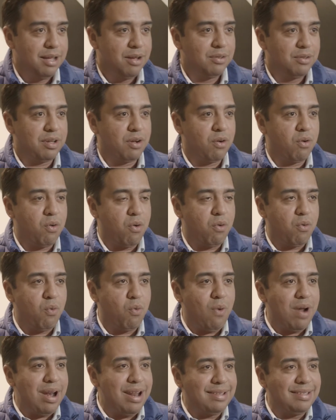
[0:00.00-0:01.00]
O sea,
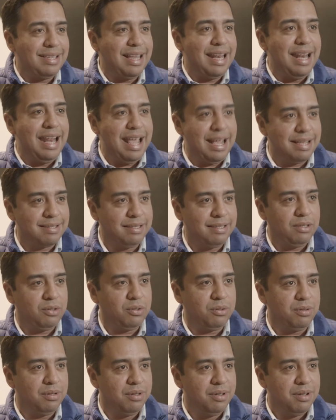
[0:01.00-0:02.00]
¿cuál es el
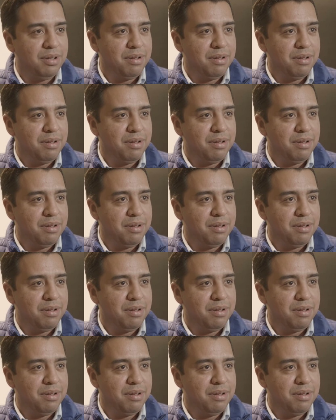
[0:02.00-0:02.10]
éxito